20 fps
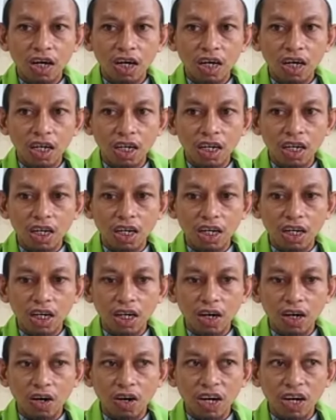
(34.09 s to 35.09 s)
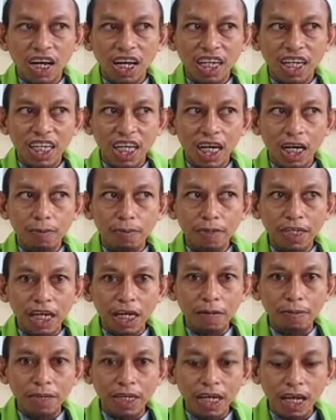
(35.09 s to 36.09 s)
uh, orang yang
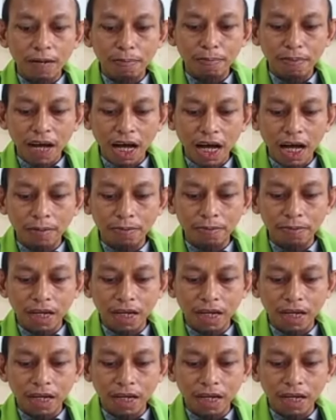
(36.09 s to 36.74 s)
benar-benar paham